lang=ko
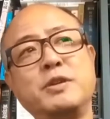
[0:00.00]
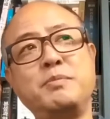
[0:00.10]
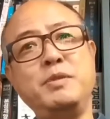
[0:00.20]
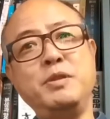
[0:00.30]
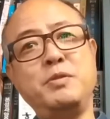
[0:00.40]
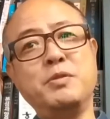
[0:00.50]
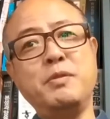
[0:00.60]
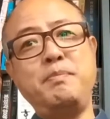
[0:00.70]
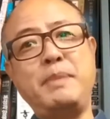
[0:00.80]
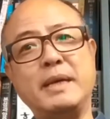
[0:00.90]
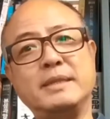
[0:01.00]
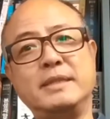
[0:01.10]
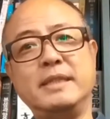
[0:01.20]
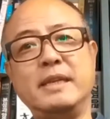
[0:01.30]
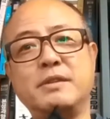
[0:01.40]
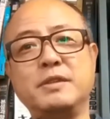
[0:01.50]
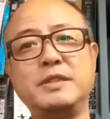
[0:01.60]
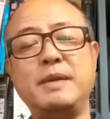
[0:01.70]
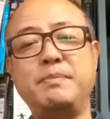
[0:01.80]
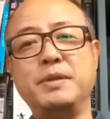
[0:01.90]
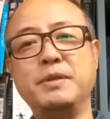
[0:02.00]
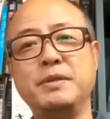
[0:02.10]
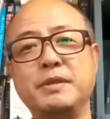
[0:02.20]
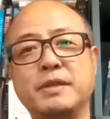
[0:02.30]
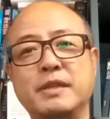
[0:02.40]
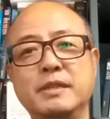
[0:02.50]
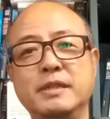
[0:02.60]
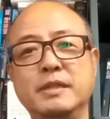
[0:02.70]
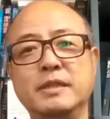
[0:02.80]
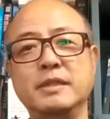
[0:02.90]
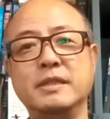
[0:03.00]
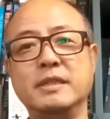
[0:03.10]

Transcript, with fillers: 선물용으로 박스에 넣어서 한번 그